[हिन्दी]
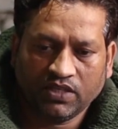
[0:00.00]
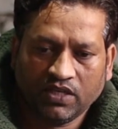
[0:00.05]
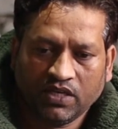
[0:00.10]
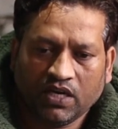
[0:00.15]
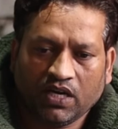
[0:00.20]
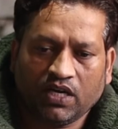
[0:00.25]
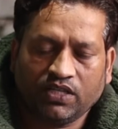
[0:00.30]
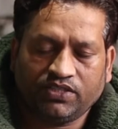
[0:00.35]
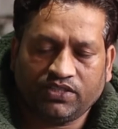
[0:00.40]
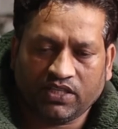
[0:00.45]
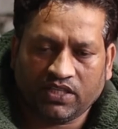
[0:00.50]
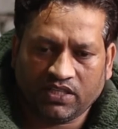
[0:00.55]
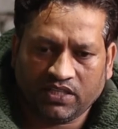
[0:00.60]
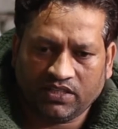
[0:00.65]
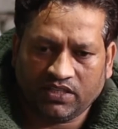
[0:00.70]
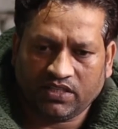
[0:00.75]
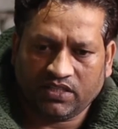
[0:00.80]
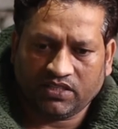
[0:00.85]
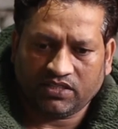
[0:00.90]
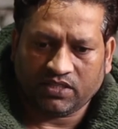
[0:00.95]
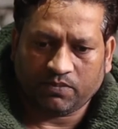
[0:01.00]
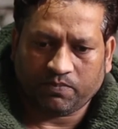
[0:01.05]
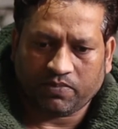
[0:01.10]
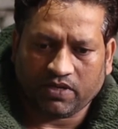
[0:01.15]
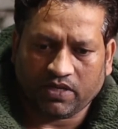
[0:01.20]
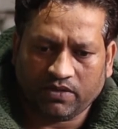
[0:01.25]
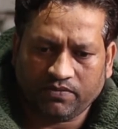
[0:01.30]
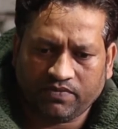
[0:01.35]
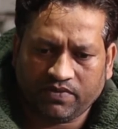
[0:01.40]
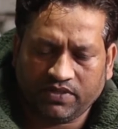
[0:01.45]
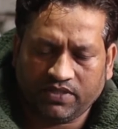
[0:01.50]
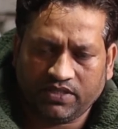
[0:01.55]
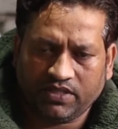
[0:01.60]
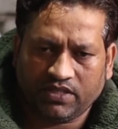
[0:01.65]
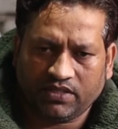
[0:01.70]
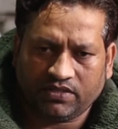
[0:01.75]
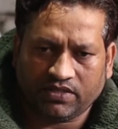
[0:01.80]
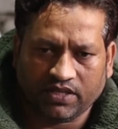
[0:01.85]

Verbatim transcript: और मेरा इंस्टाग्राम मेरा